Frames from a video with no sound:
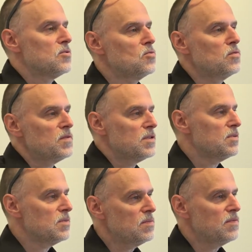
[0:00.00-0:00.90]
tu w
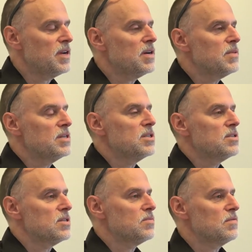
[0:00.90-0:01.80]
tym
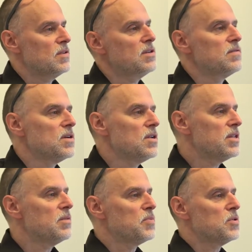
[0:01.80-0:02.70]
fragmencie to zbawienie
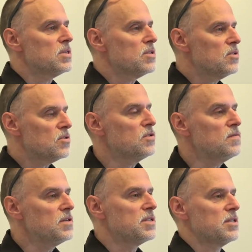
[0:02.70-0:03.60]
wygląda prosto i
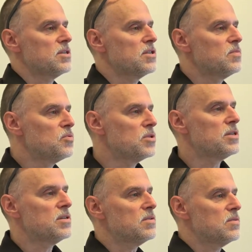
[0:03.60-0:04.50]
oczywiste. Jeśli
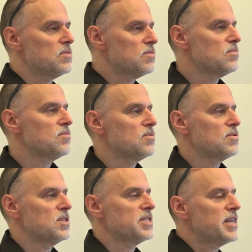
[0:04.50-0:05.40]
pójdzie,
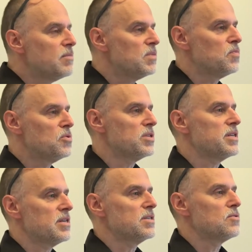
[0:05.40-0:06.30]
chcemy pójść
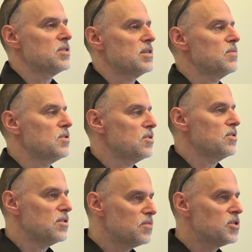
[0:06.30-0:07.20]
za Jezusem,
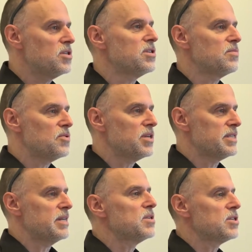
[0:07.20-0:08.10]
to On przyjdzie po
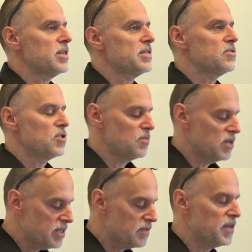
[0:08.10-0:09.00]
nas, zabierze nas do
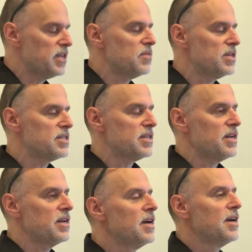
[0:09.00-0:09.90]
siebie. Jest wiele
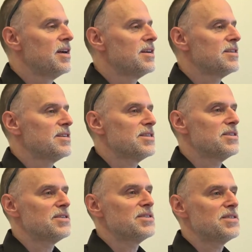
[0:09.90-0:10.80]
miejsca, y,
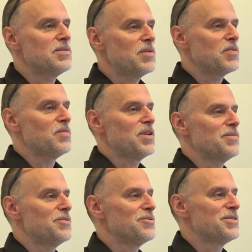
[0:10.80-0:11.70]
nie ma
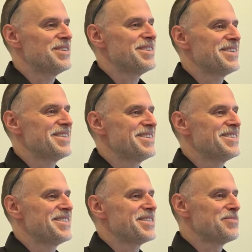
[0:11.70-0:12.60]
problemu.
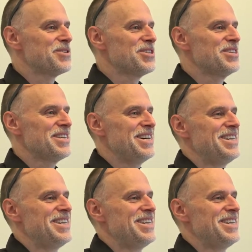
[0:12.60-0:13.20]
Też myśli?